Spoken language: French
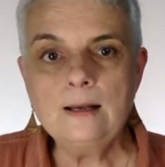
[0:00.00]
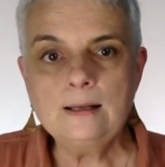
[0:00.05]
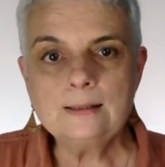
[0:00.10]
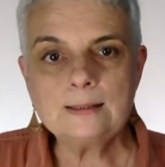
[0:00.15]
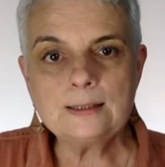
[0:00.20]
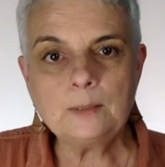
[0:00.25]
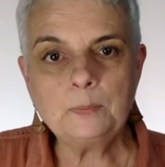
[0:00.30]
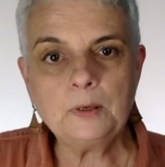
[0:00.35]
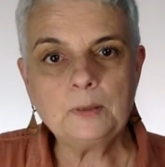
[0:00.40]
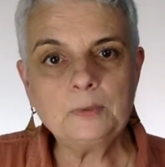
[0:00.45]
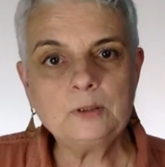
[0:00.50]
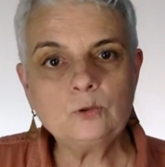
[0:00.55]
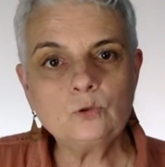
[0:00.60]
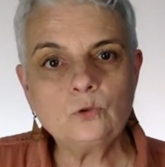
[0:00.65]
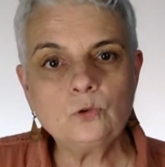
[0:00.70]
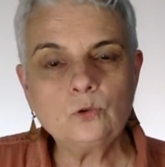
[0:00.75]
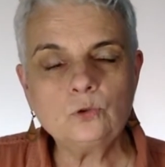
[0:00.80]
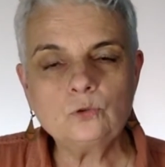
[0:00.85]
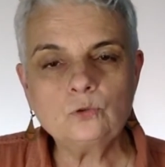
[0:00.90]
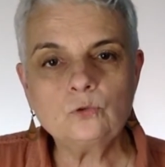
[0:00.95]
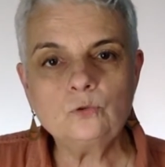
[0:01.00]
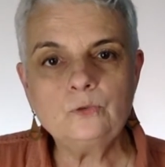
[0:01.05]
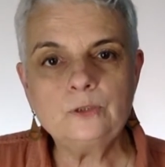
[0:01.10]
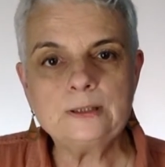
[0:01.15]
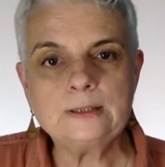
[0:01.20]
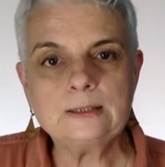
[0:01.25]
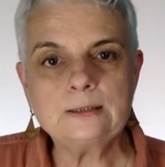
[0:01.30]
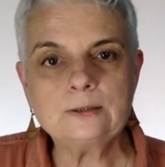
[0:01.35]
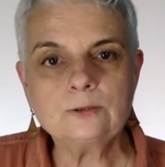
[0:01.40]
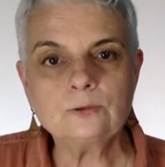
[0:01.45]
ça permet de retrouver
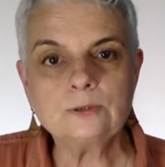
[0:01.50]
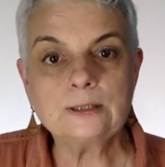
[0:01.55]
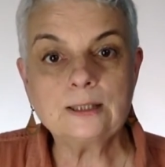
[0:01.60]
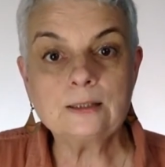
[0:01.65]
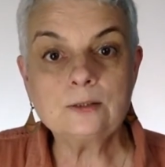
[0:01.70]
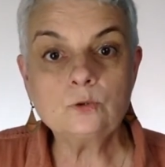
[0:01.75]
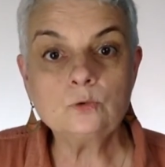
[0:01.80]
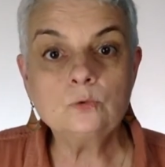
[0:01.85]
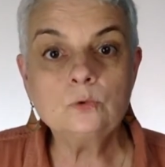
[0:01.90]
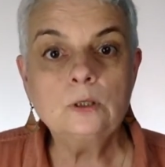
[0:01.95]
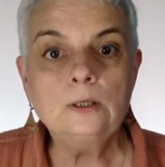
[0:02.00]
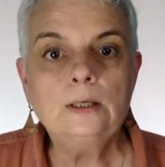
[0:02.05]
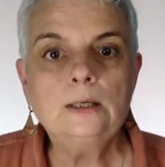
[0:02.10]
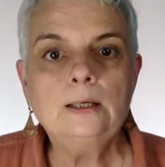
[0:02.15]
ces sensations